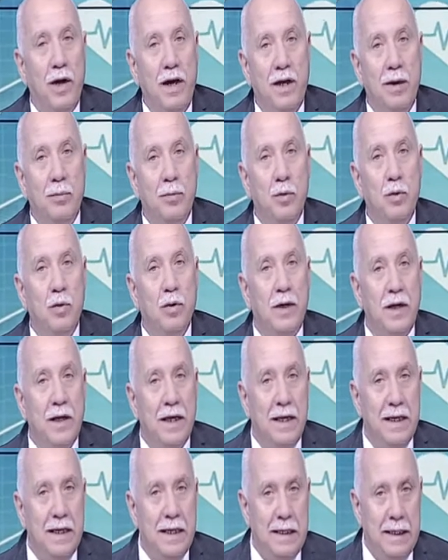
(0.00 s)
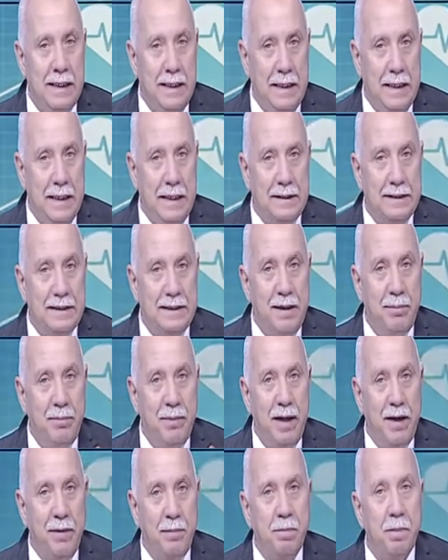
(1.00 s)
هو احنا بنقول ال ال
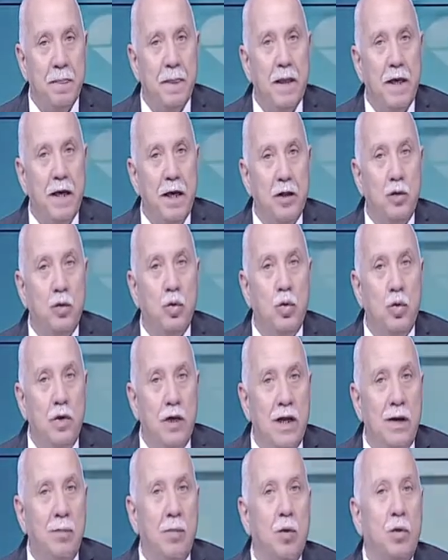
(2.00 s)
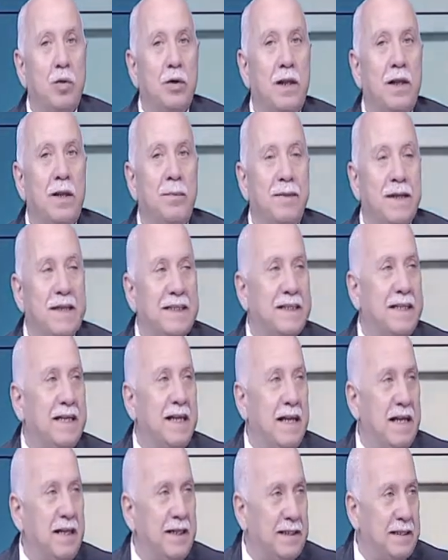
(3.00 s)
السمنه الدهون اللي موجوده دي
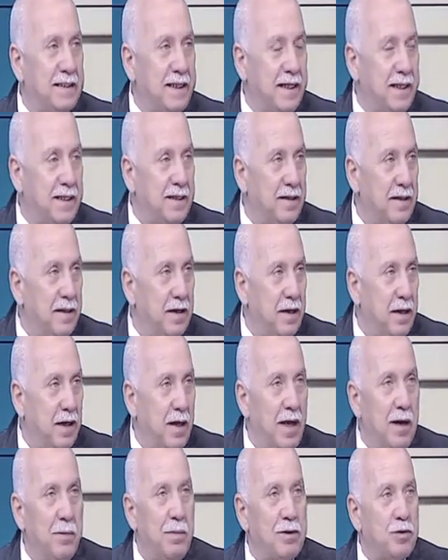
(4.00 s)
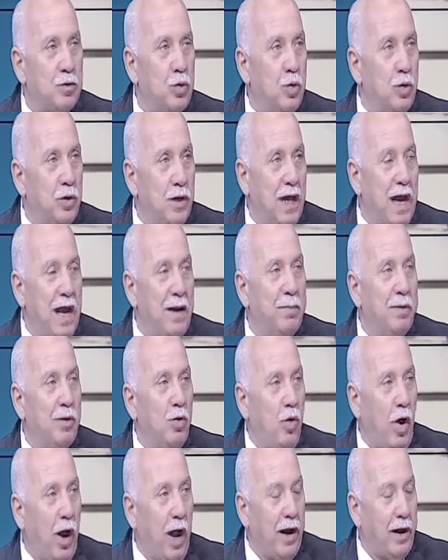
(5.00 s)
بتسجن الانسان م. المسجون هل
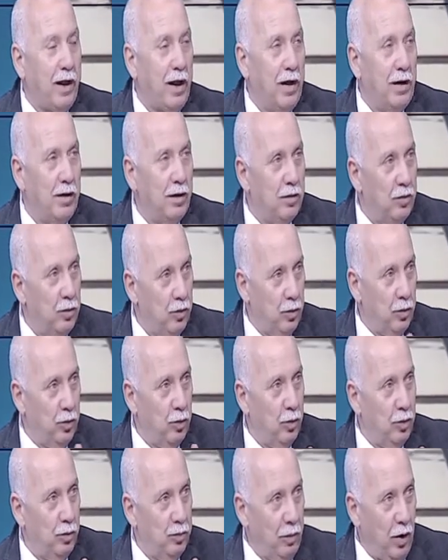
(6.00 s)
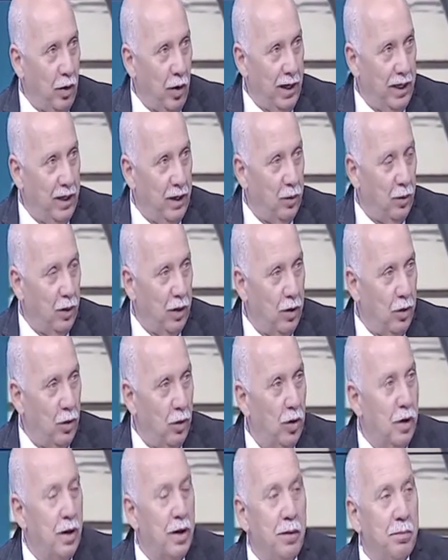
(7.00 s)
له حركه له خروج معين ولا
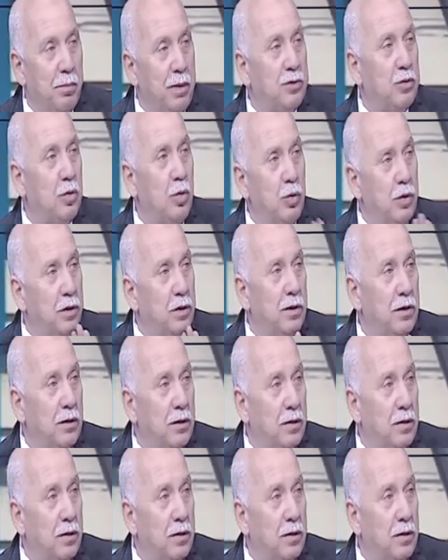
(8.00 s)
له مسجون